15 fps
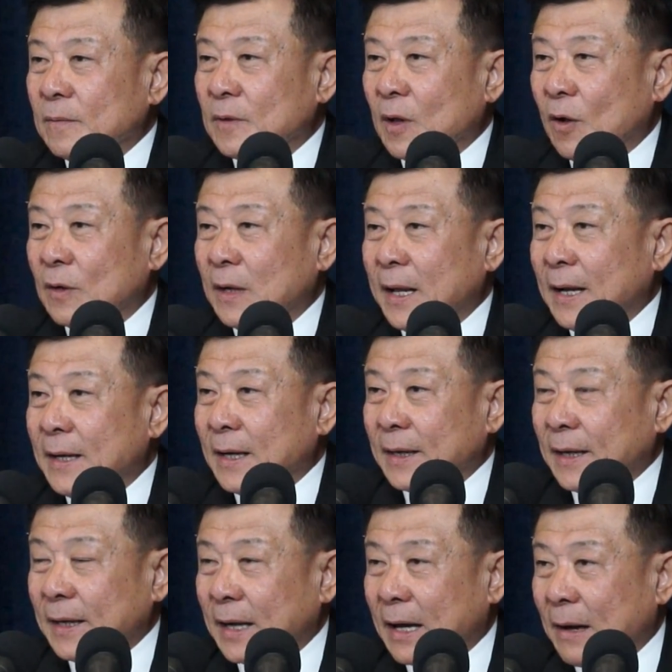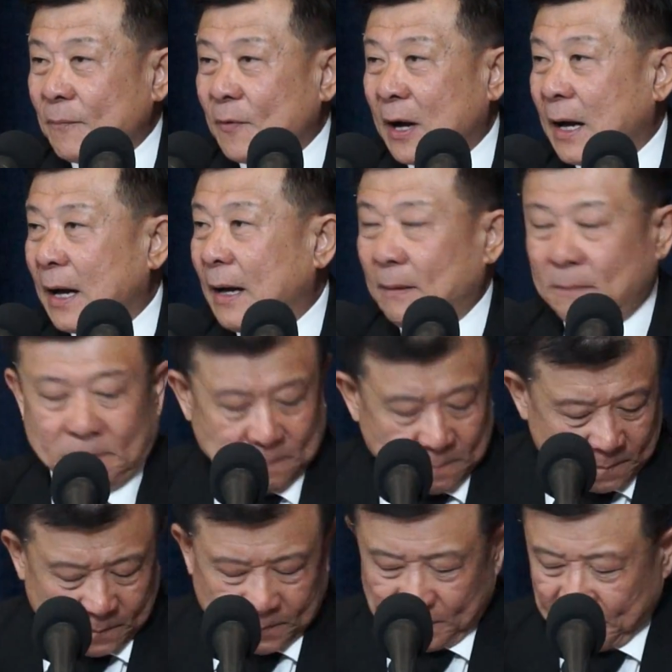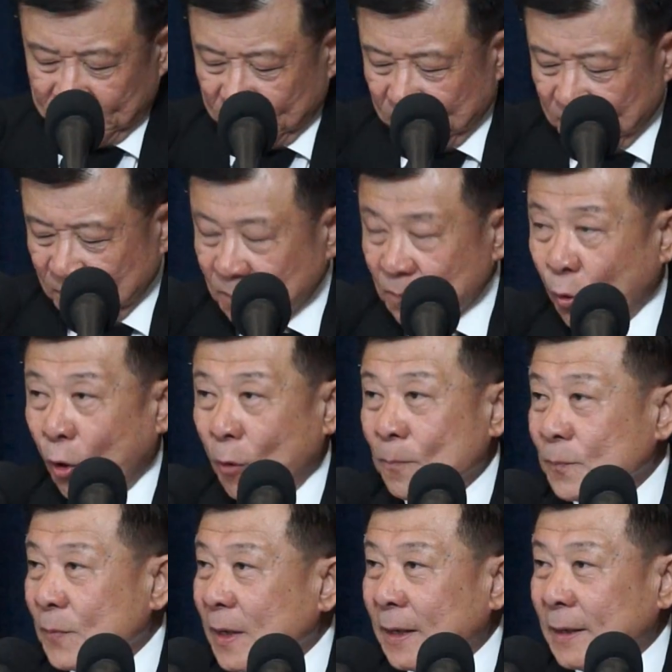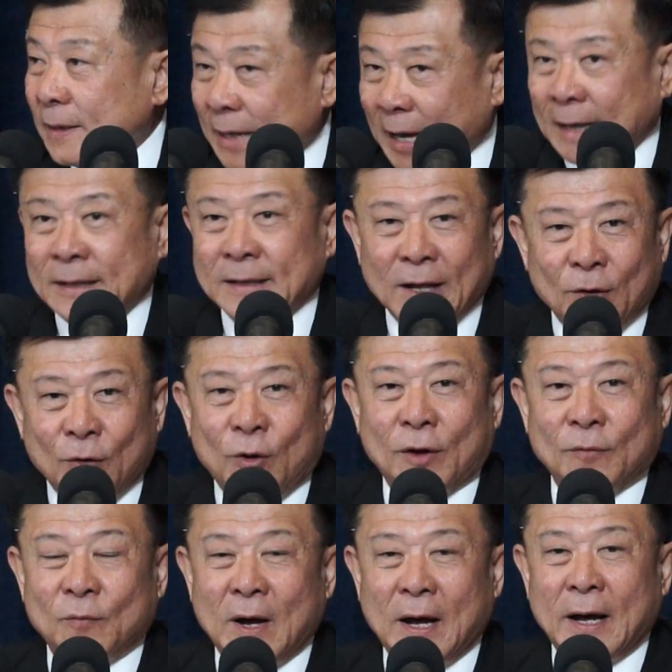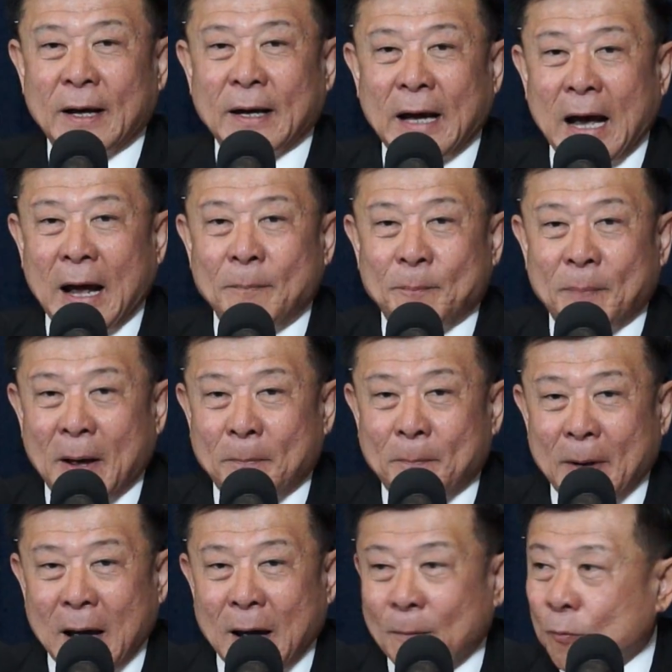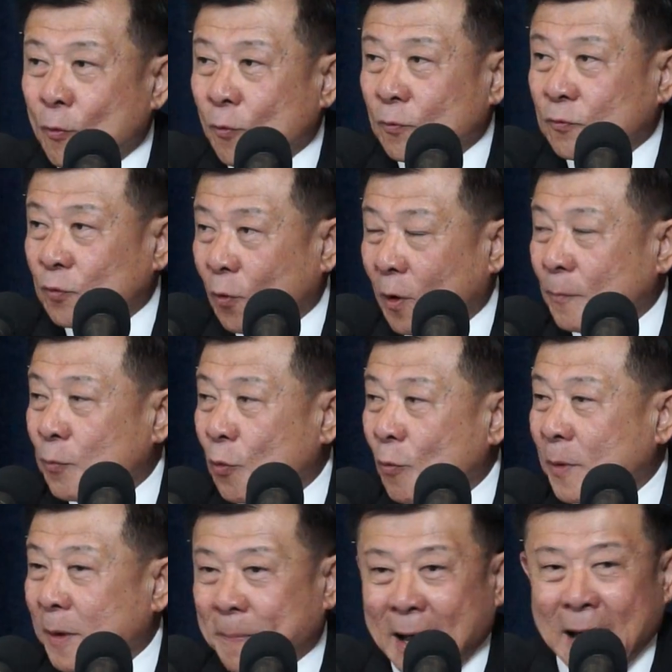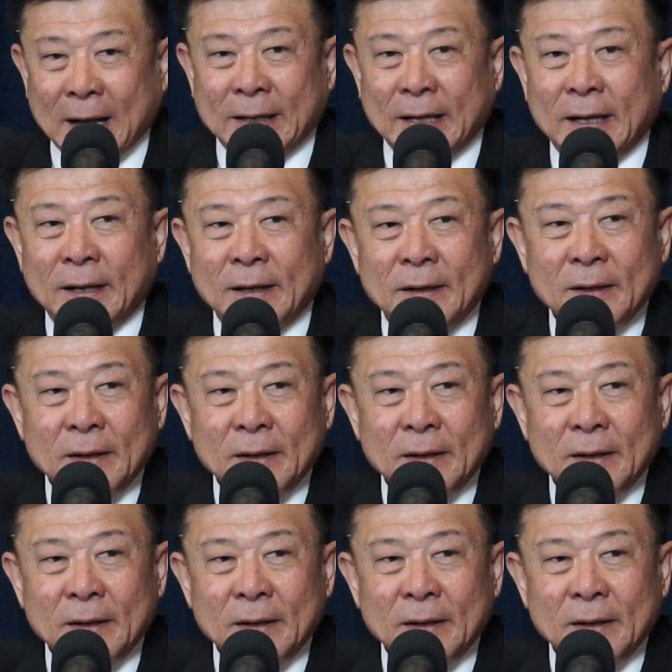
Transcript: ต้องเรียนอย่างนี้นะครับว่าผมยืนยันตลอดว่าการประปาส่วนภูมิภาคนี่